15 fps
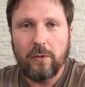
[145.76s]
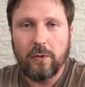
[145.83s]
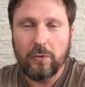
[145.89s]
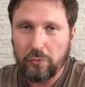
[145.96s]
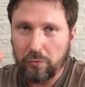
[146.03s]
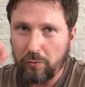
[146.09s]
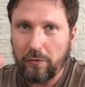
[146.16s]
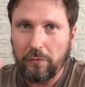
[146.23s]
Но
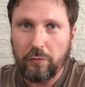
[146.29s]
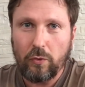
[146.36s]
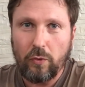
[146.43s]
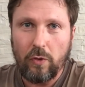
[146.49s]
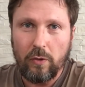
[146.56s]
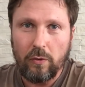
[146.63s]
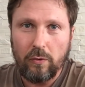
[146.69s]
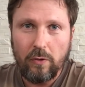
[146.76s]
шутки в
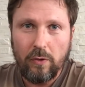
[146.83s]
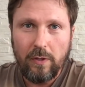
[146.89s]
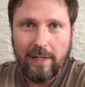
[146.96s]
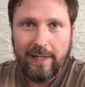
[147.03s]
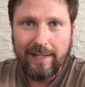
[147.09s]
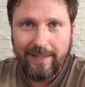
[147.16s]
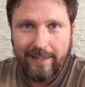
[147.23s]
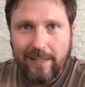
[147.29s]
сторону.
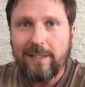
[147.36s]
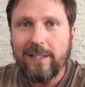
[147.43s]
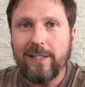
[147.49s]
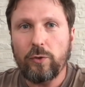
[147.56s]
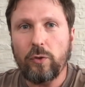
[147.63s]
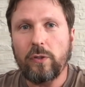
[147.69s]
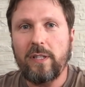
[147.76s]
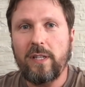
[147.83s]
Если
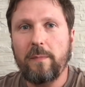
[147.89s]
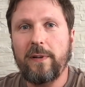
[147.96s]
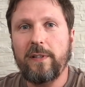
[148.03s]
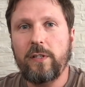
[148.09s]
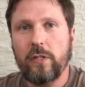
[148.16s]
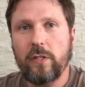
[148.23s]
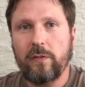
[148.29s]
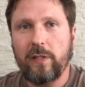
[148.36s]
кто-то не
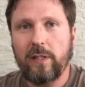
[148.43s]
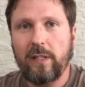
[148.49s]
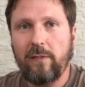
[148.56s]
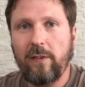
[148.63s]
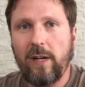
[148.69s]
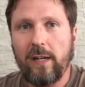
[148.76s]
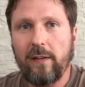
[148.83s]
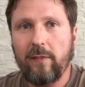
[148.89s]
поддерживает
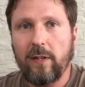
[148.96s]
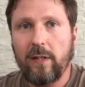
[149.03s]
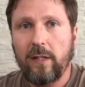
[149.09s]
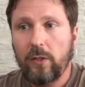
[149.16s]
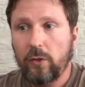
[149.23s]
Навального,